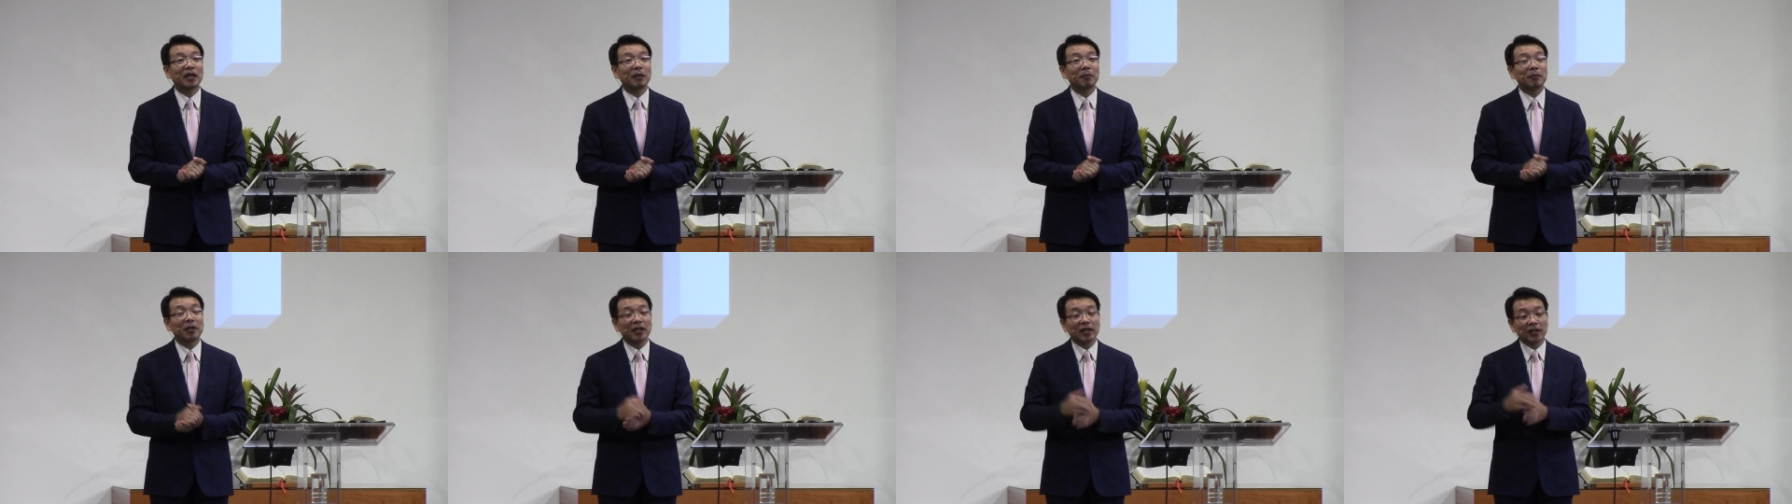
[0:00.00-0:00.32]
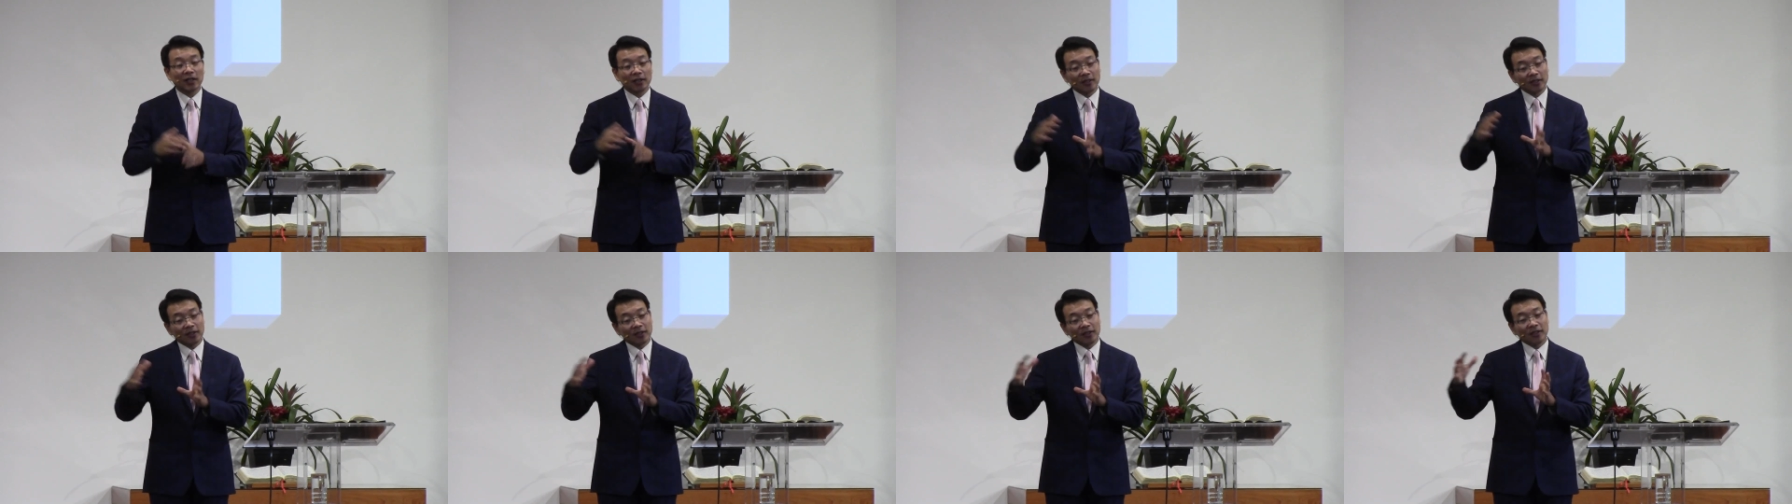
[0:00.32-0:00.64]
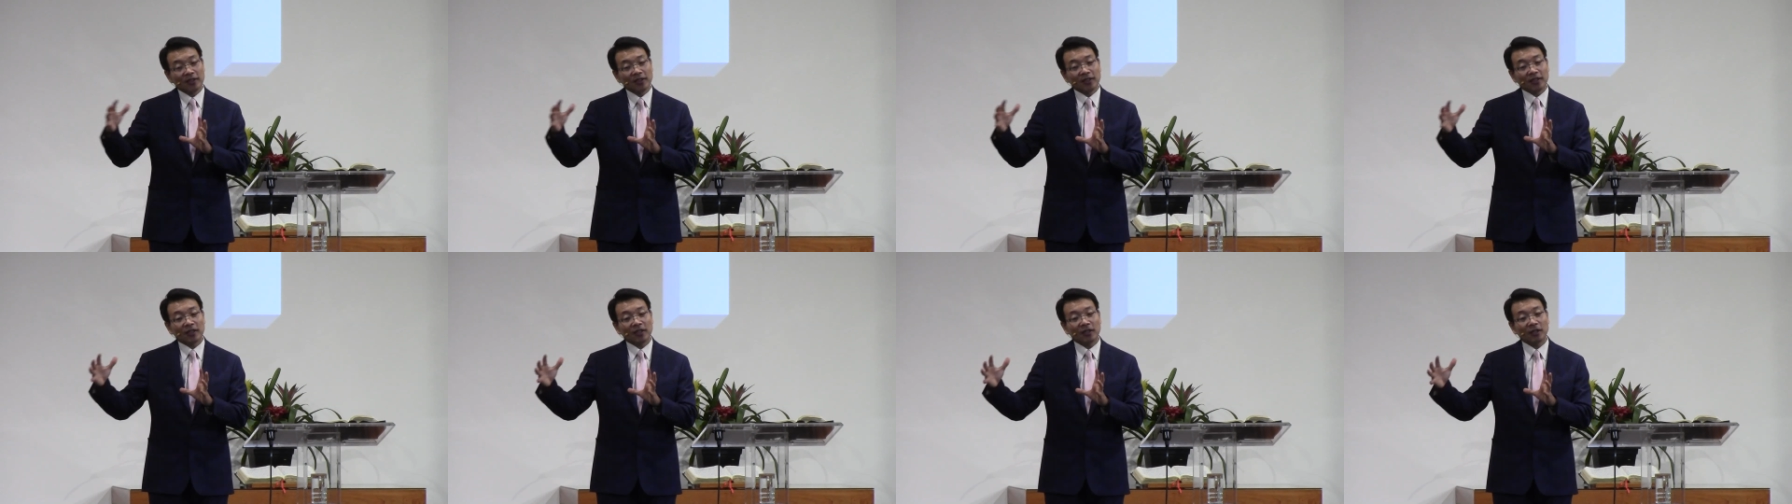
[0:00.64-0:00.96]
아마
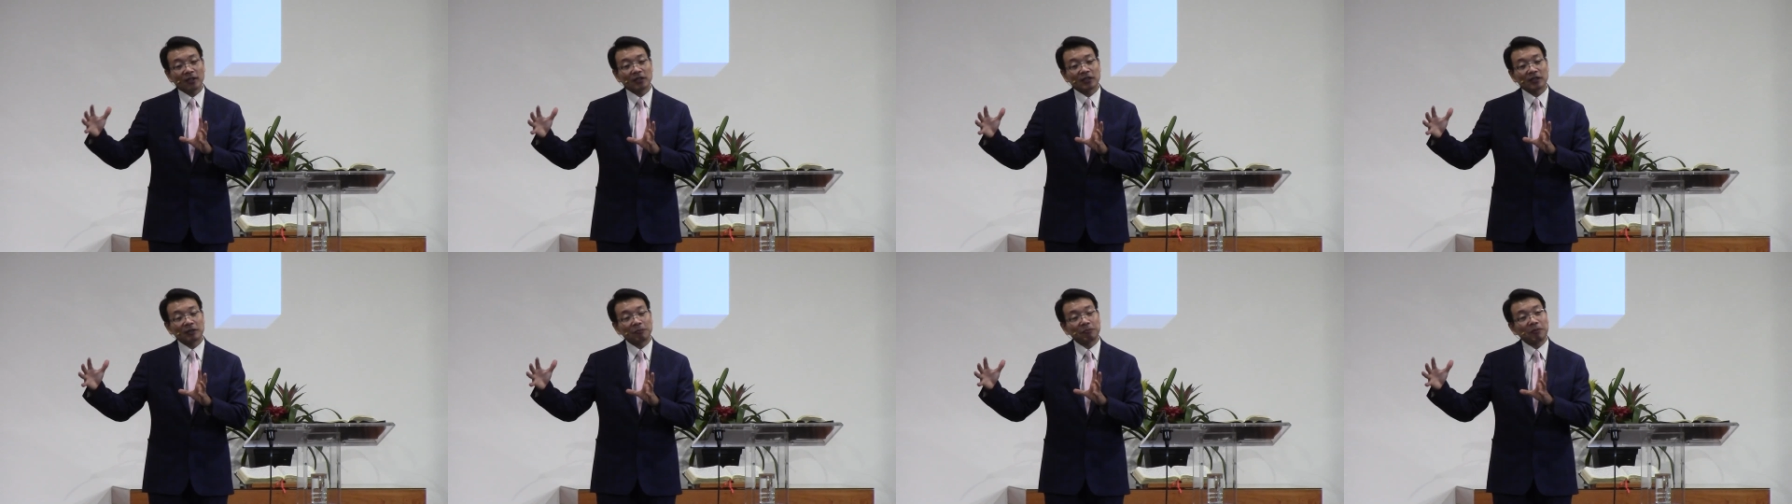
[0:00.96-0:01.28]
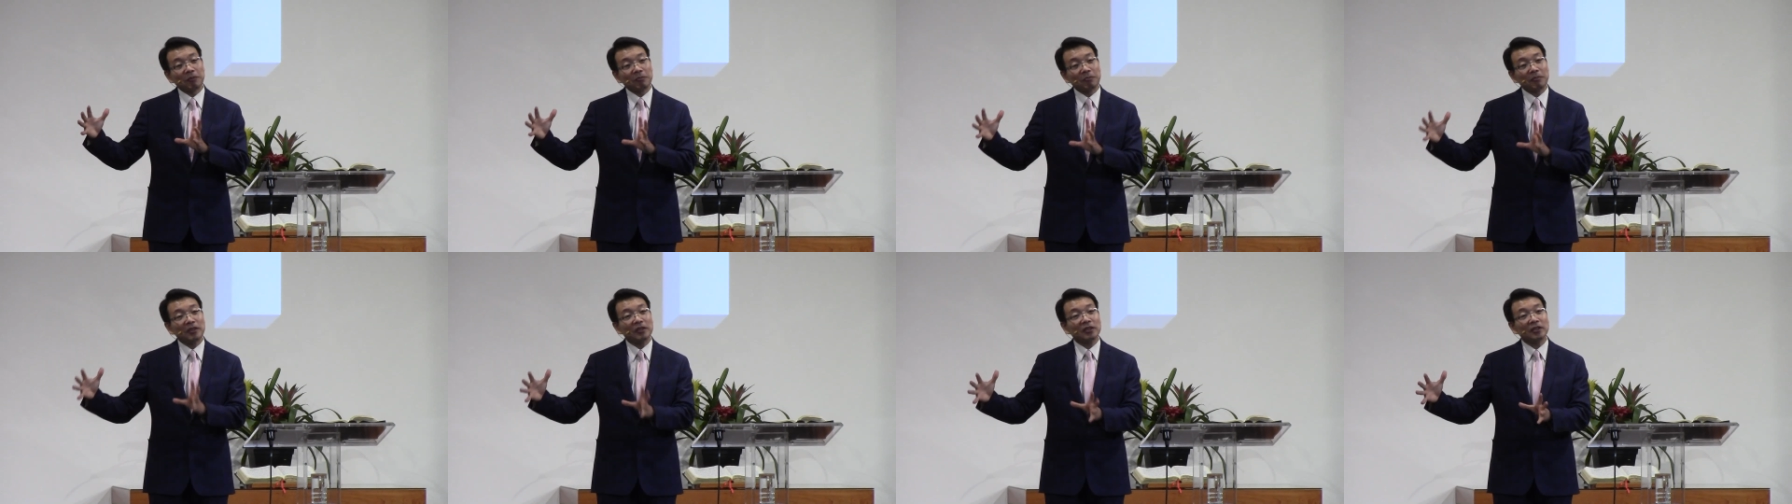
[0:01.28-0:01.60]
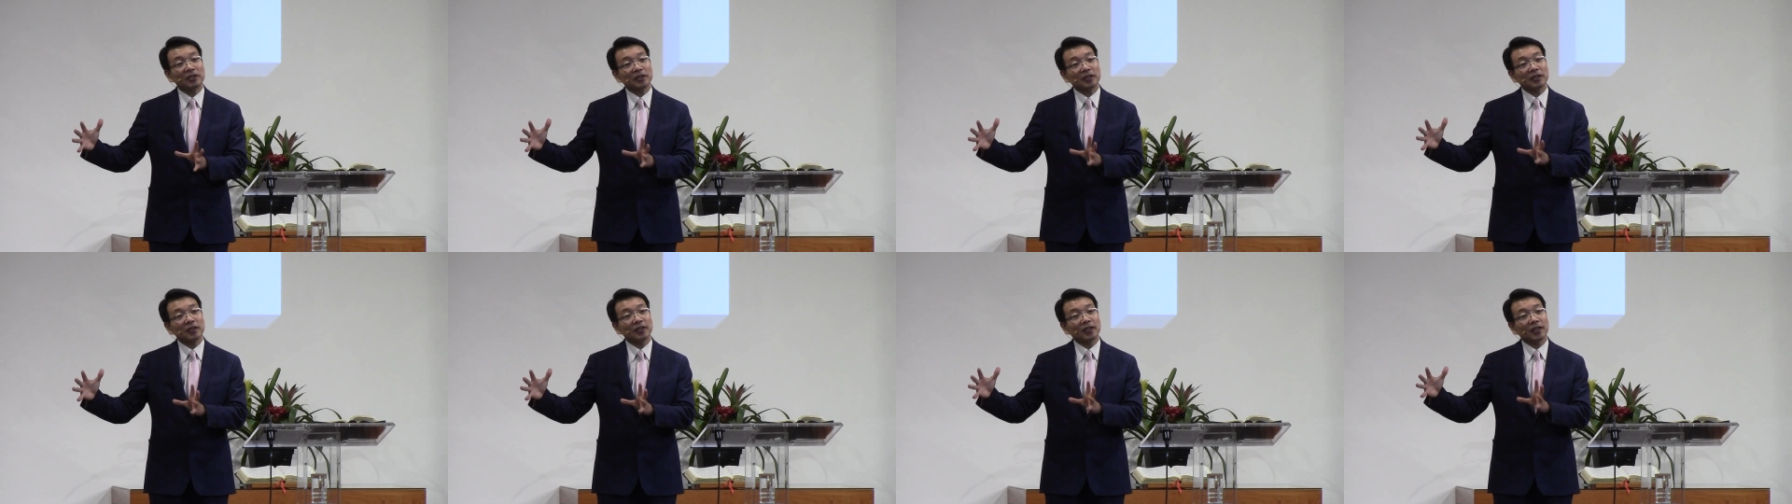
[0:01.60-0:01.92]
아, 그
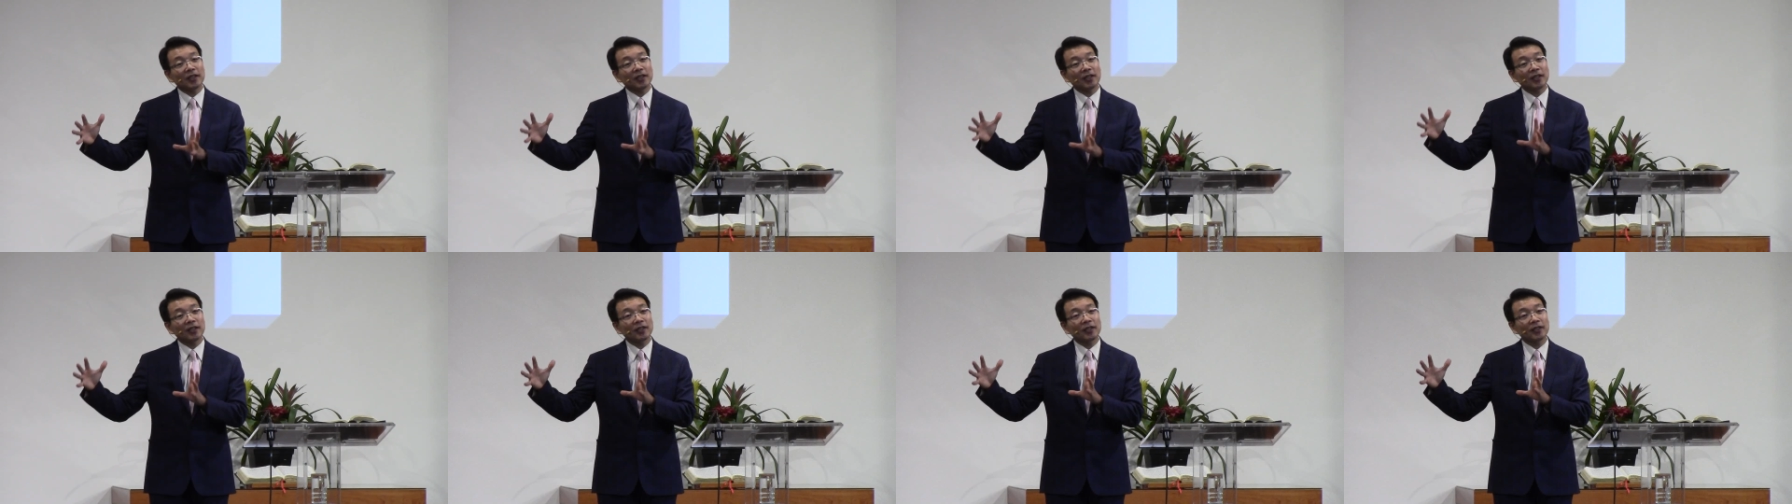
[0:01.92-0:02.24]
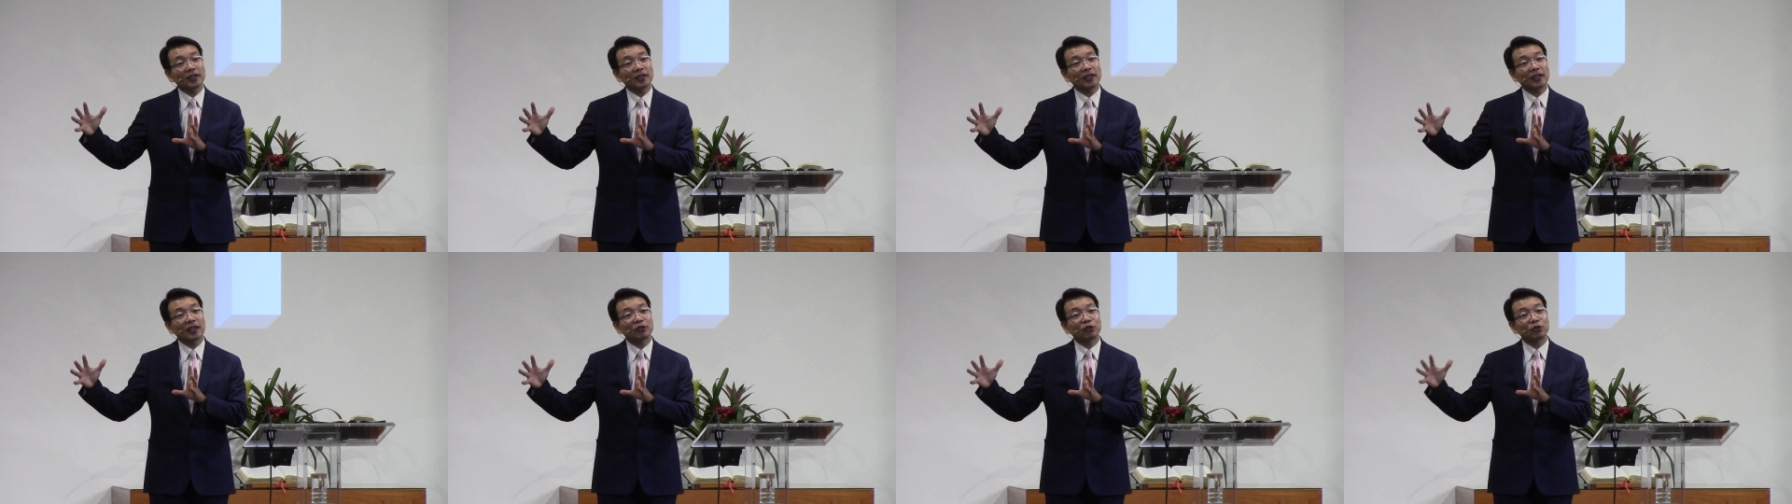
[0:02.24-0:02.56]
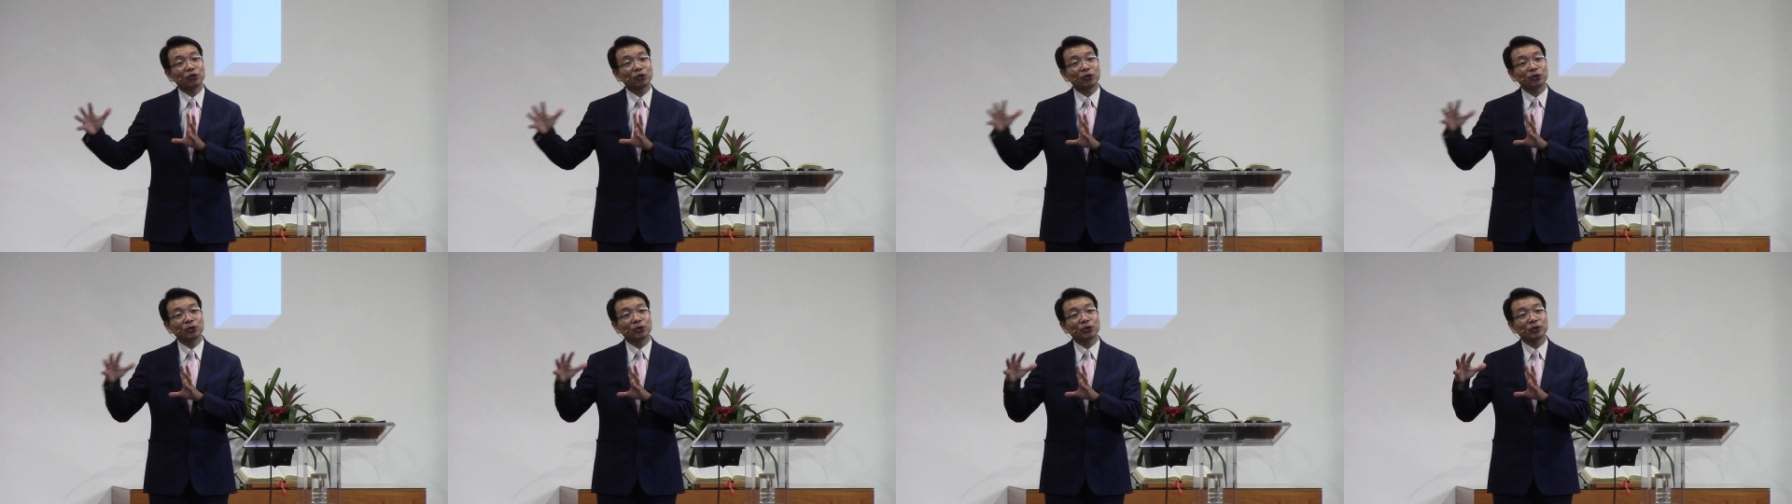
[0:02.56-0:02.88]
빈민층이나
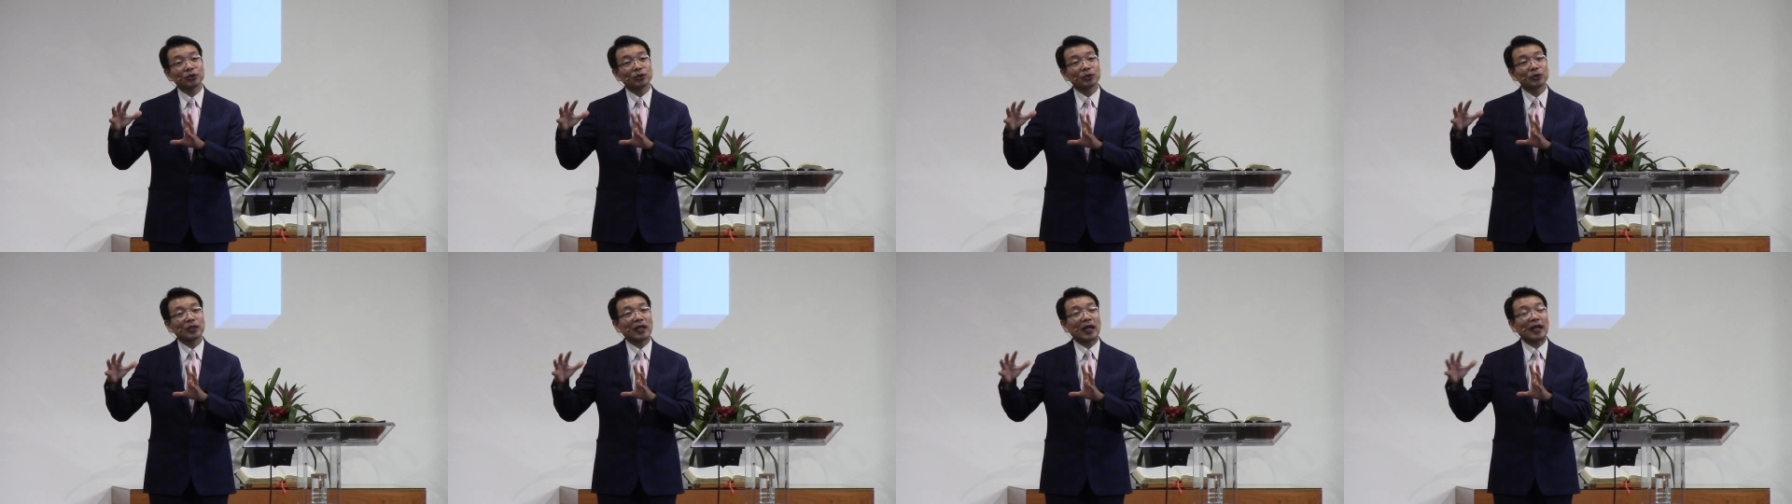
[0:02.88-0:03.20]
아주 어,